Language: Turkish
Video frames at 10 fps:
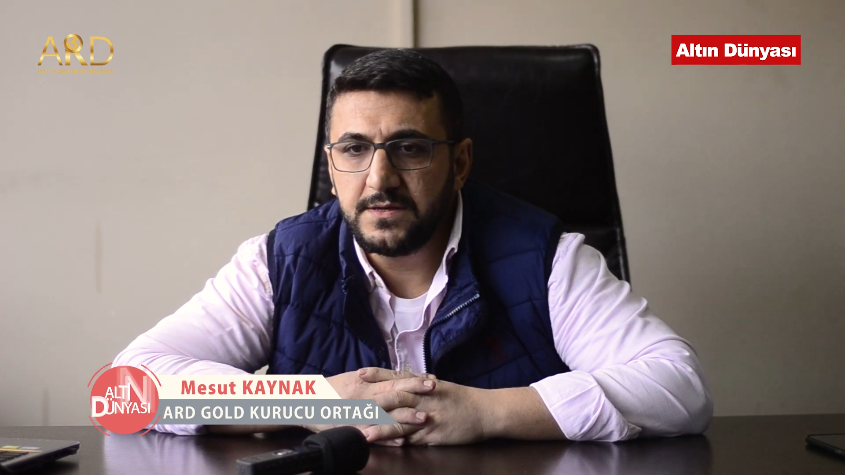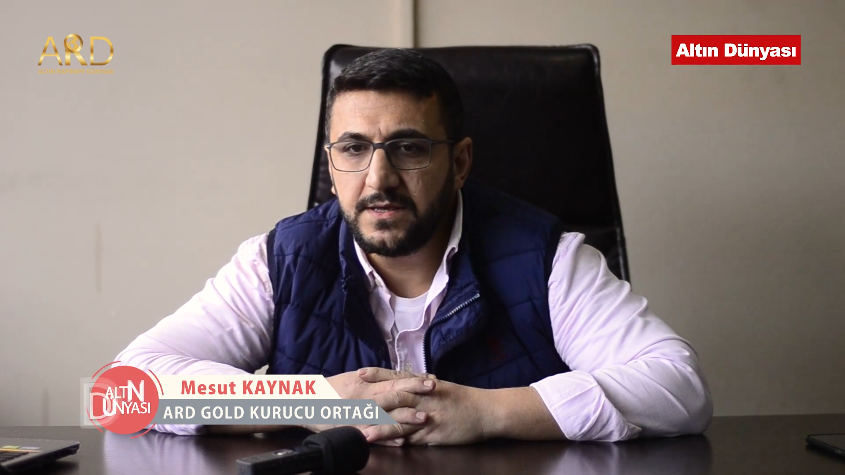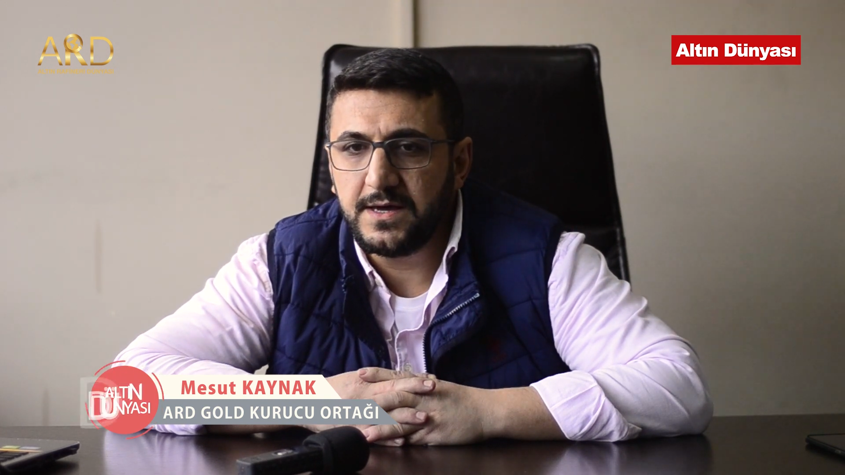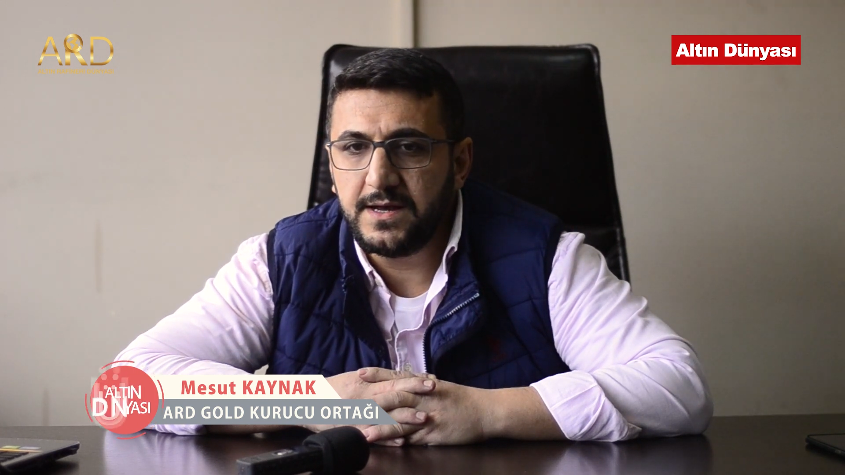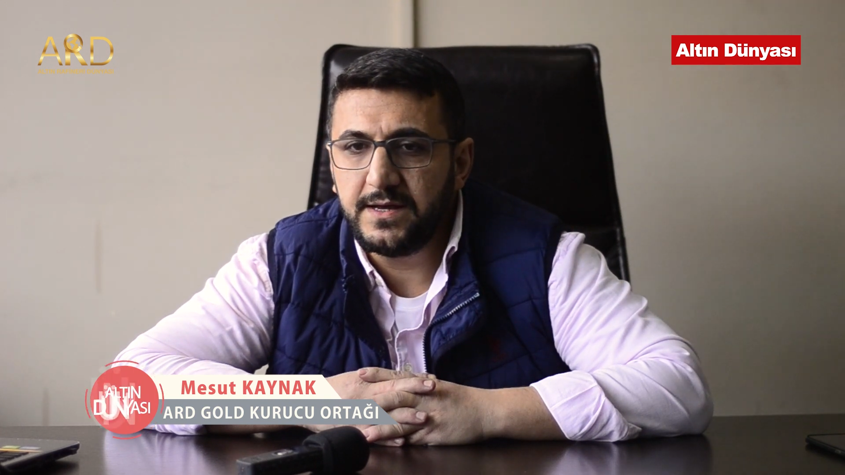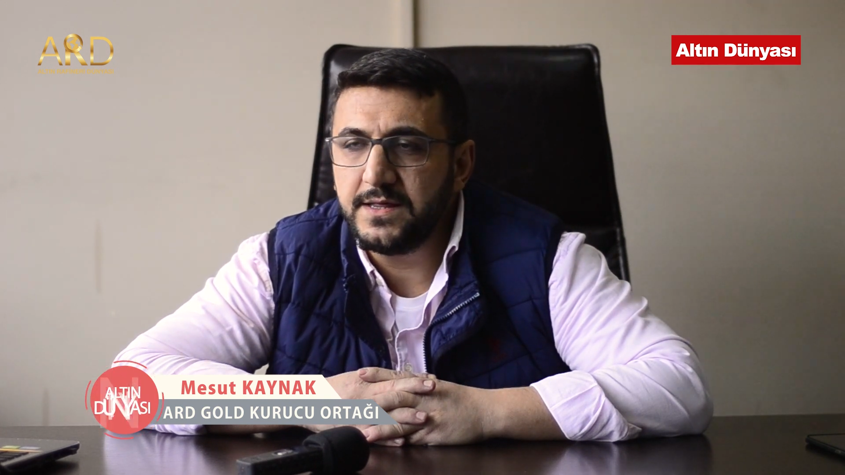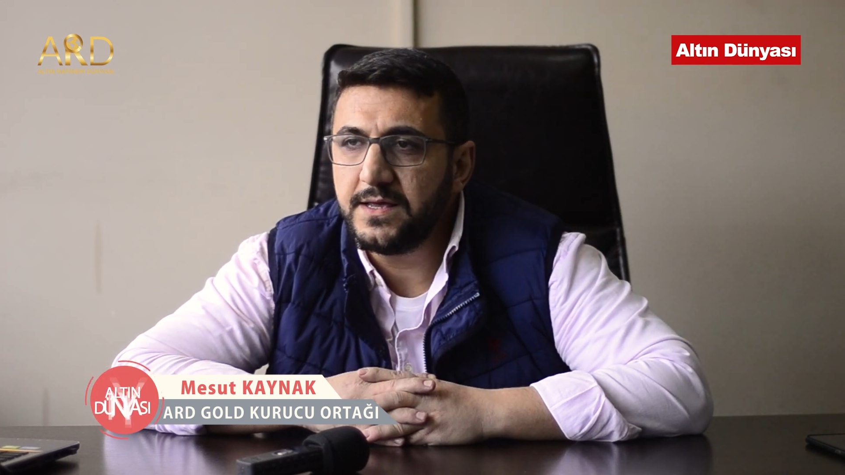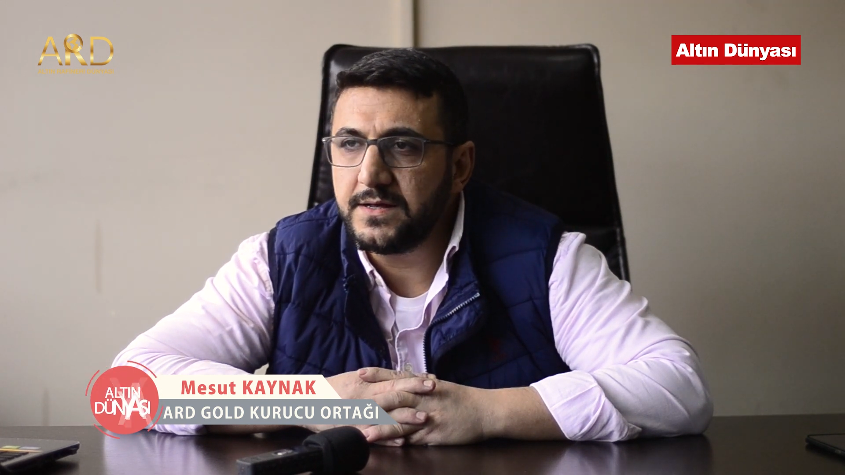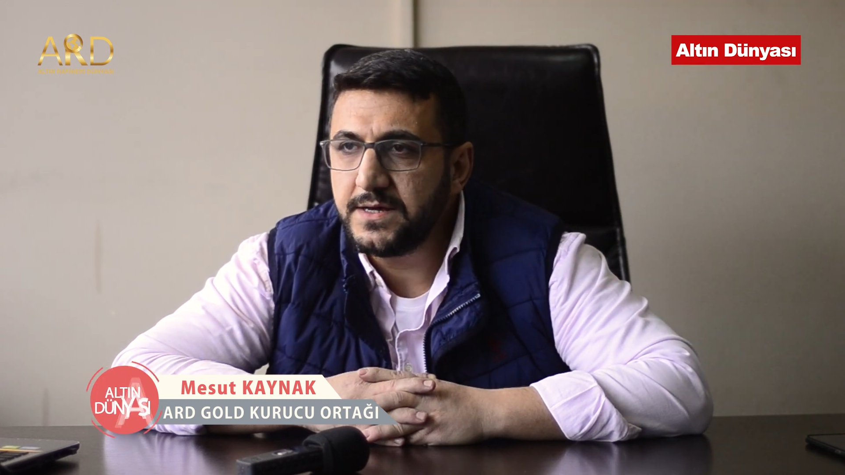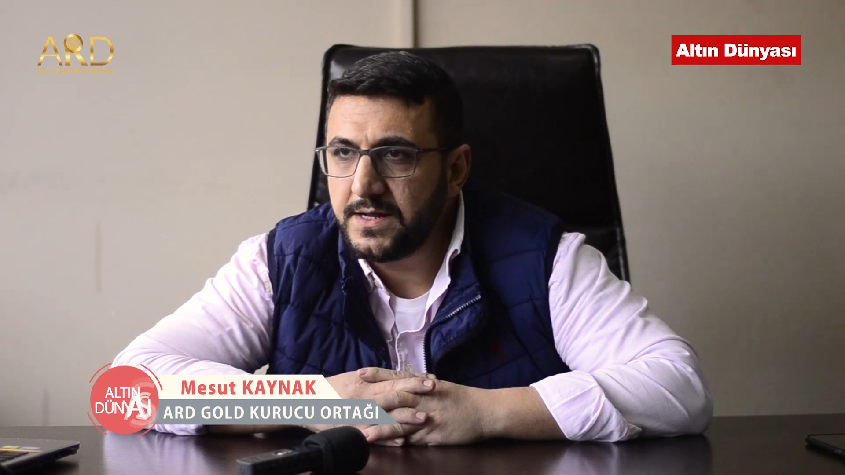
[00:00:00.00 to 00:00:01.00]

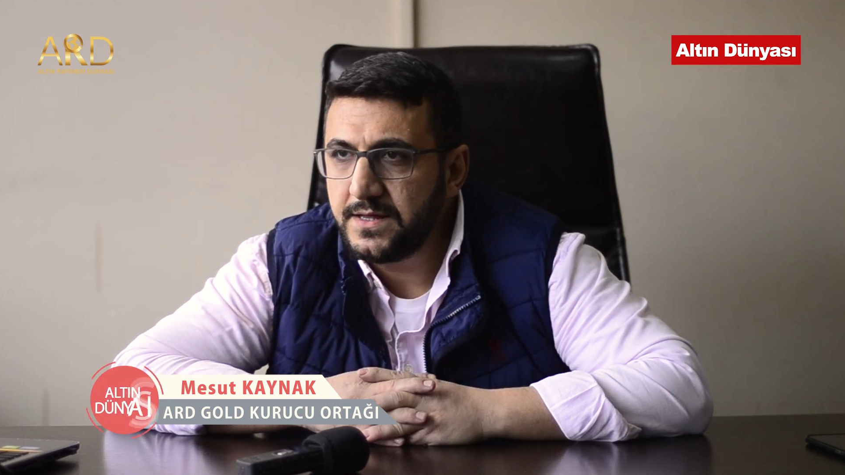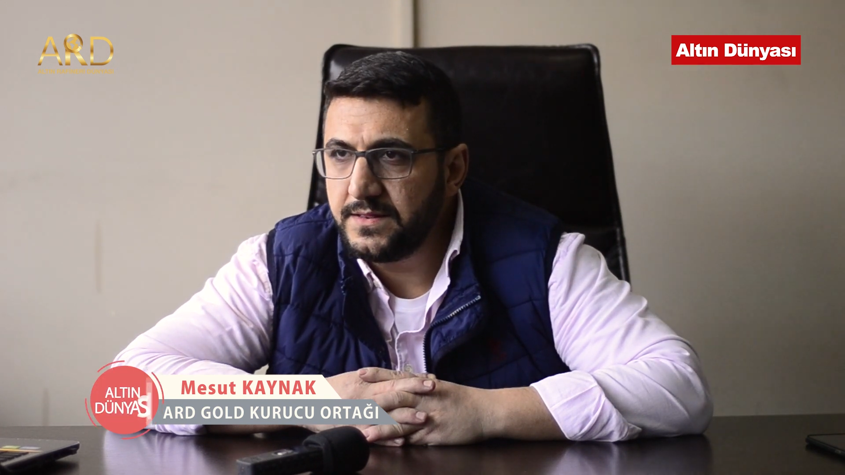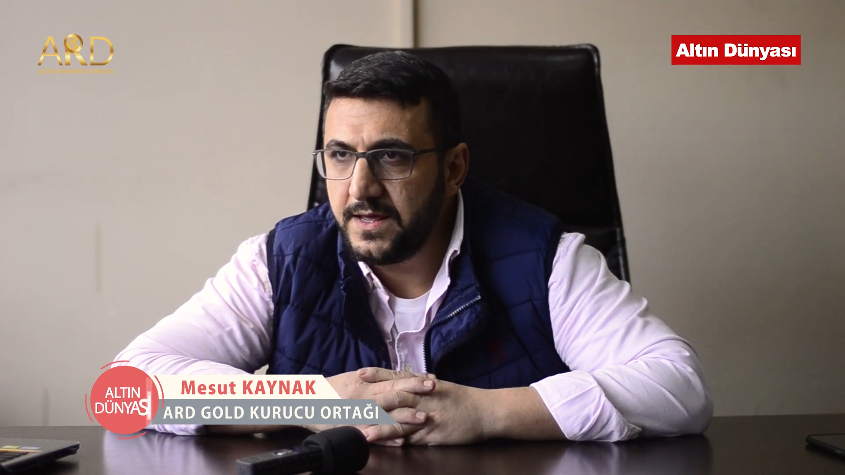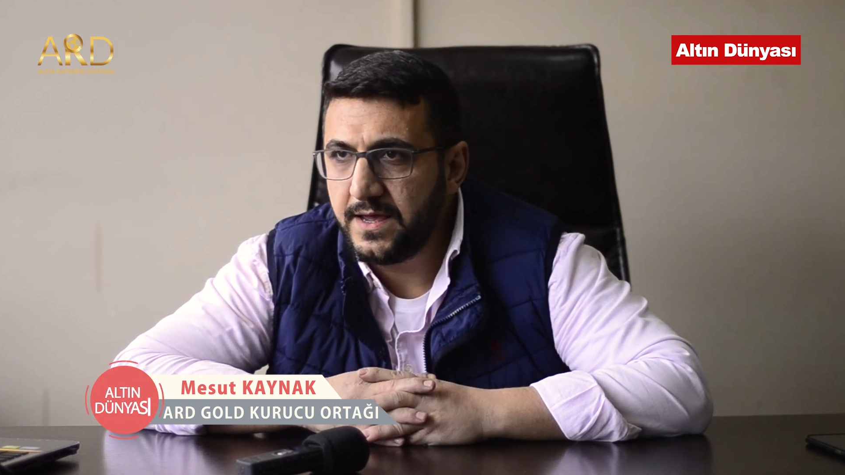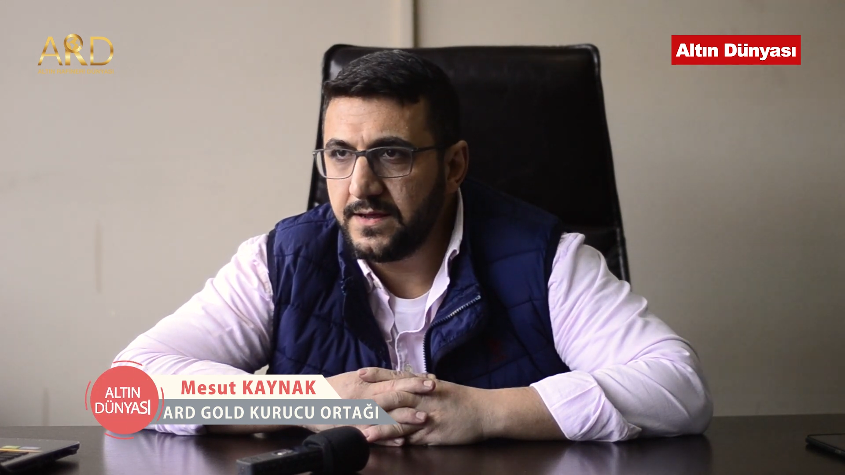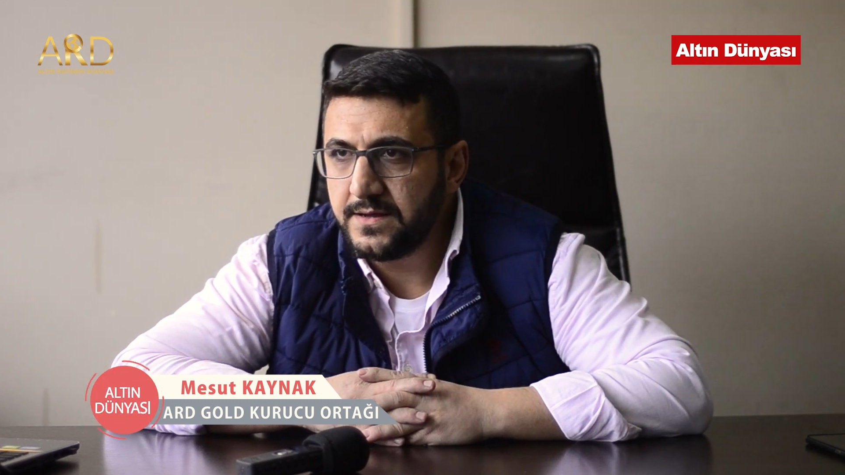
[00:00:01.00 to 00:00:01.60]
diğerlerinden ayıran ne?